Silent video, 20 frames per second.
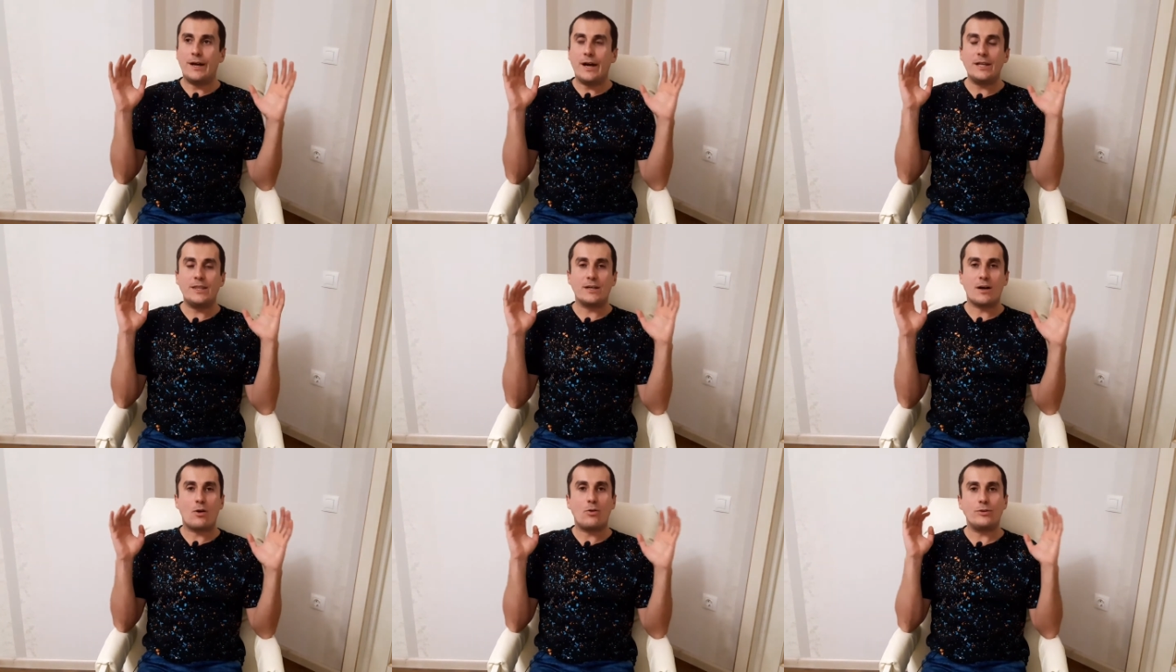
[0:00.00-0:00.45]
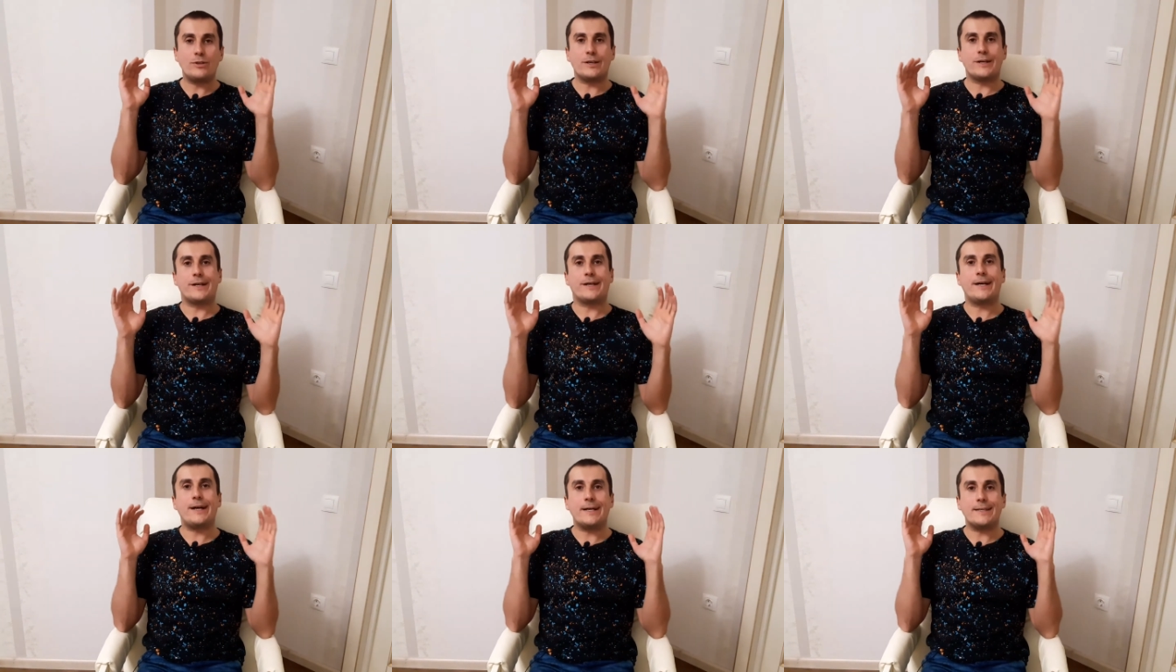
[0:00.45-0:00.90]
это
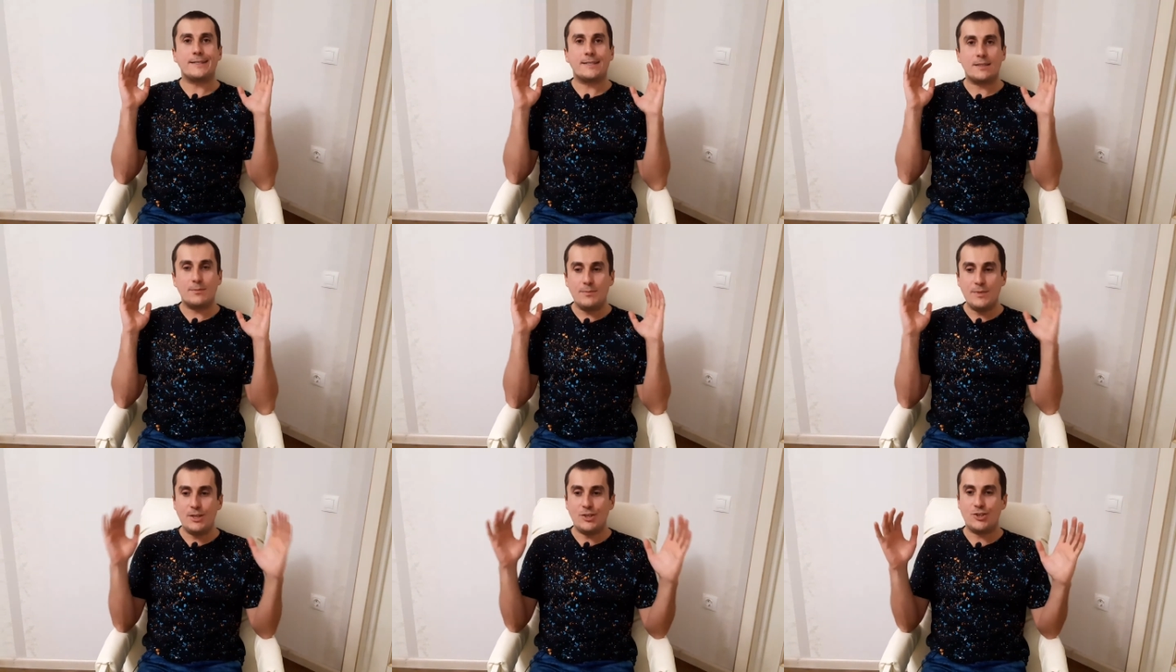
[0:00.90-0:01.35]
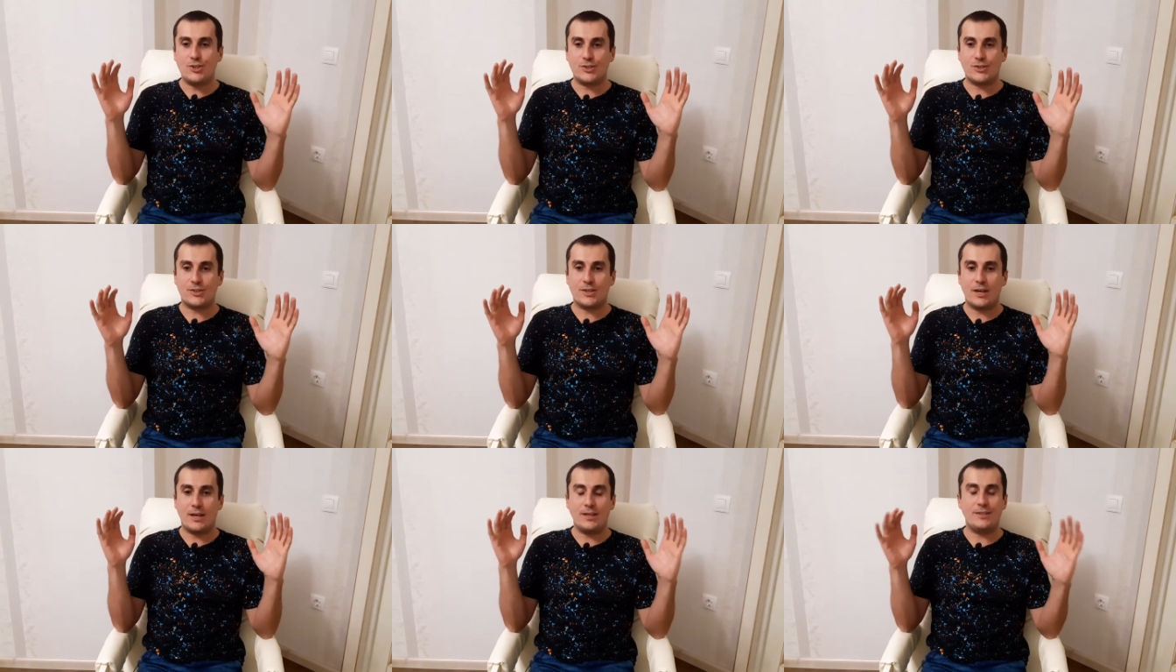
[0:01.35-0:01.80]
какое-то
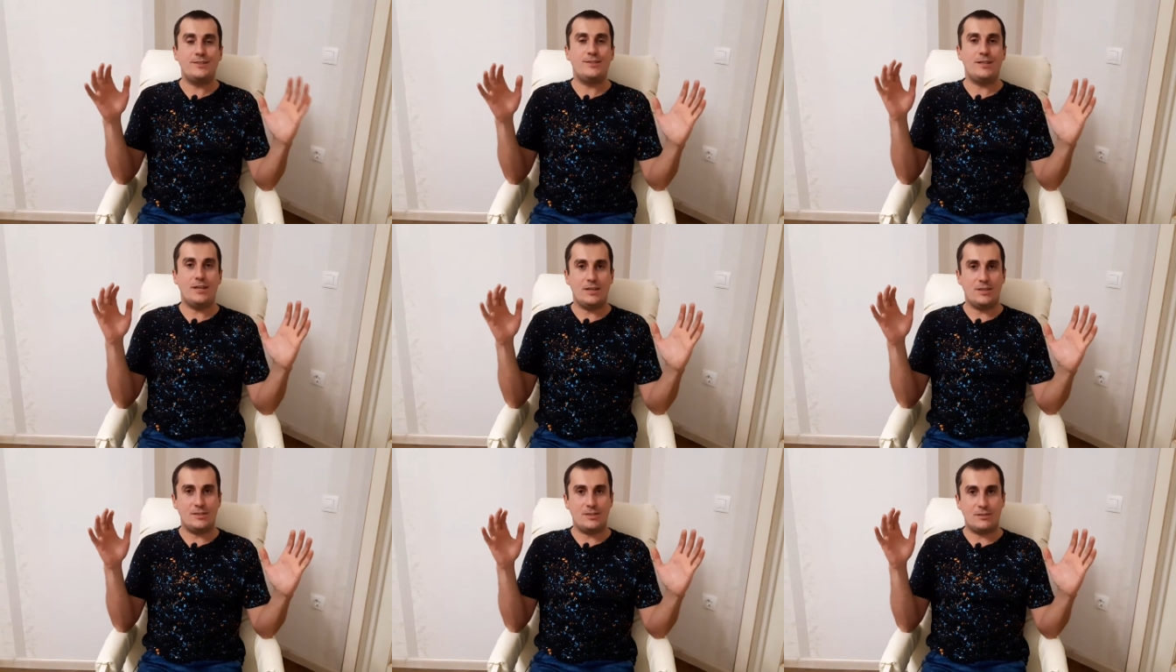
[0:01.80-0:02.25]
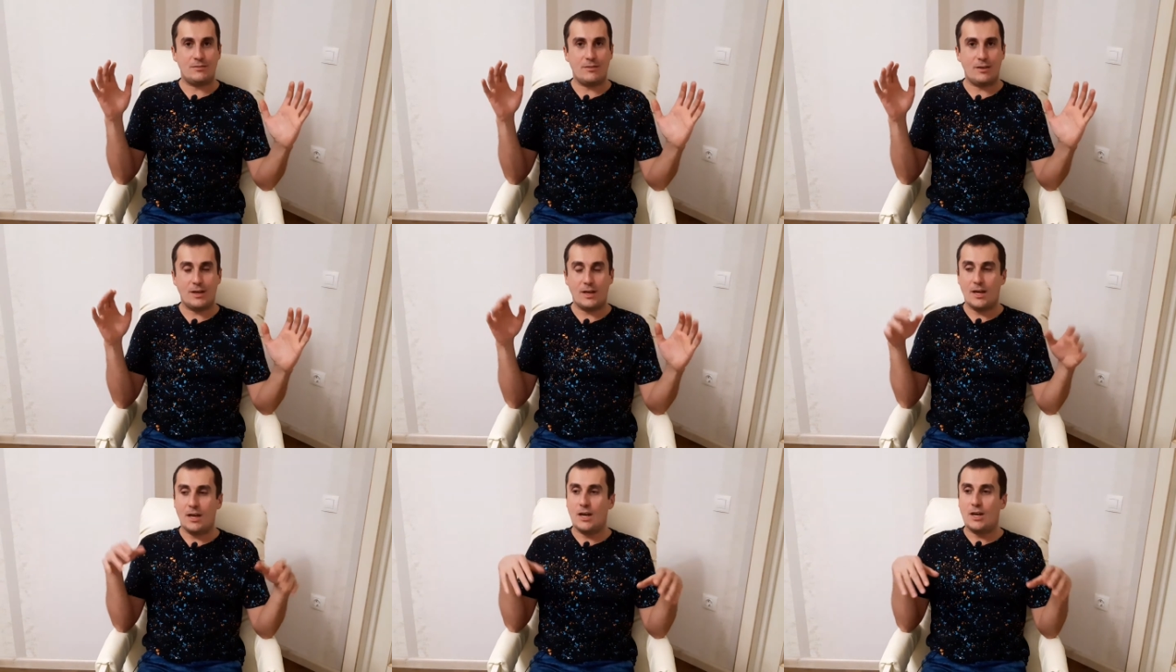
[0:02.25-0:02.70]
космическое
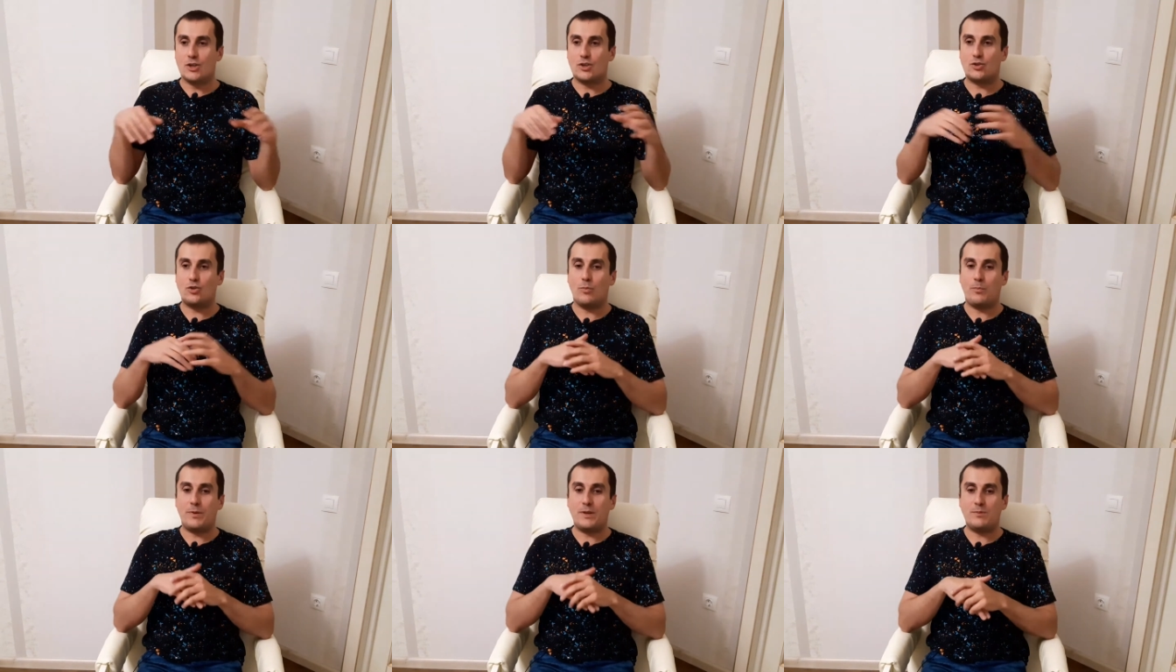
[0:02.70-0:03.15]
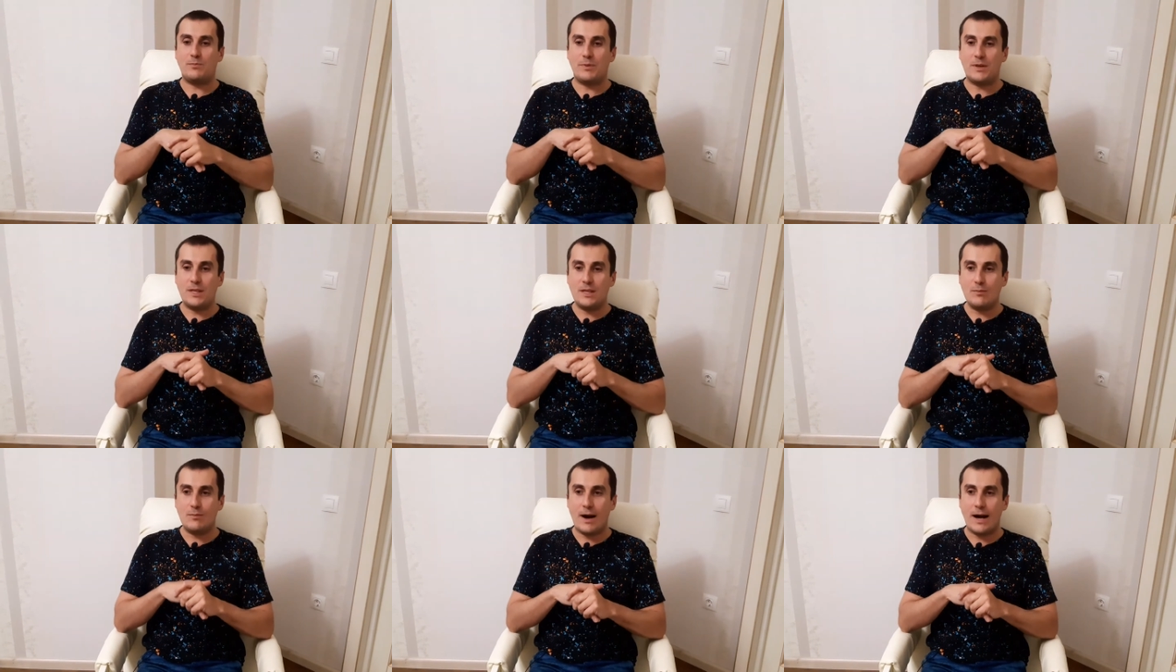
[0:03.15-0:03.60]
действие, что
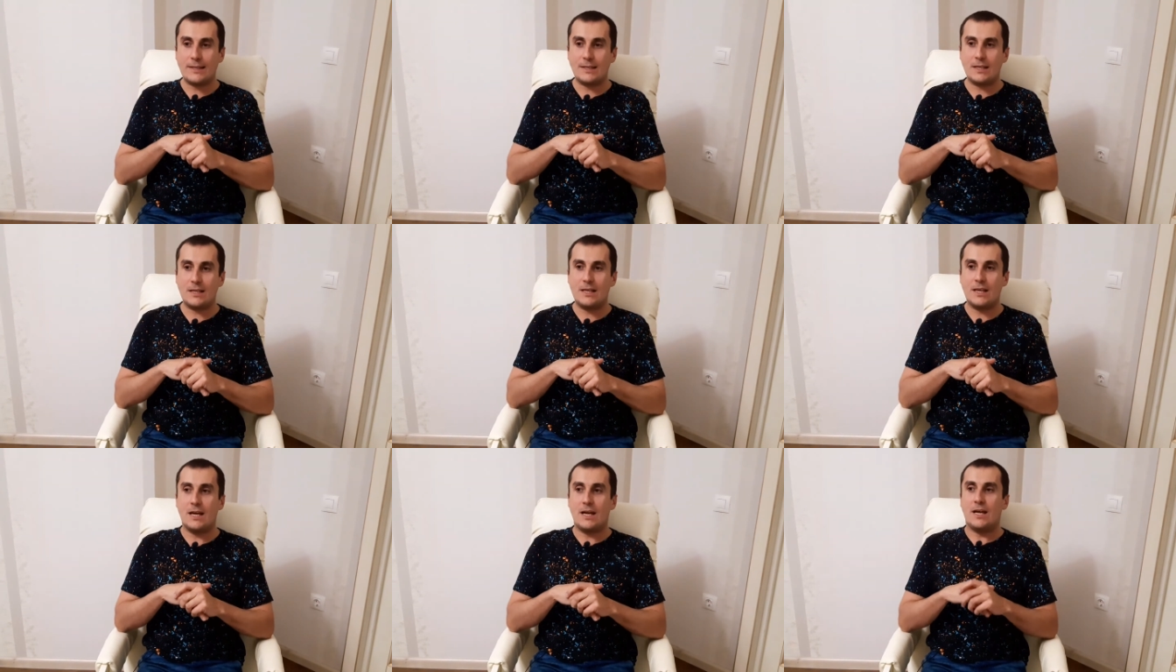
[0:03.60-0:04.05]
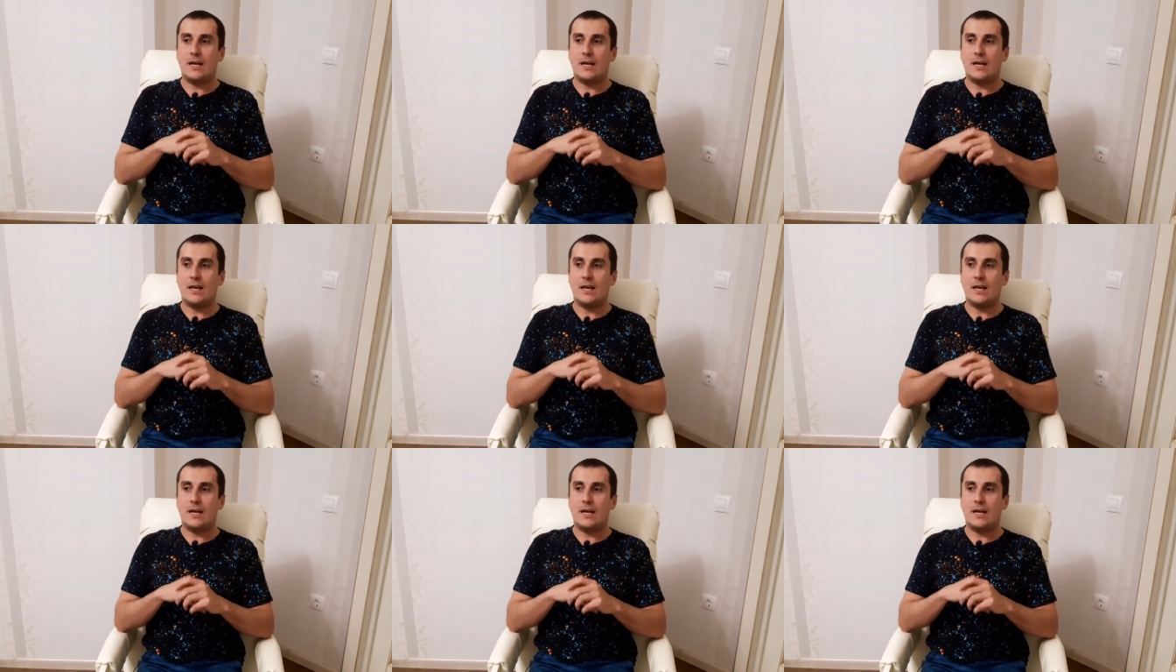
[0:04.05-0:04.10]
предприниматель,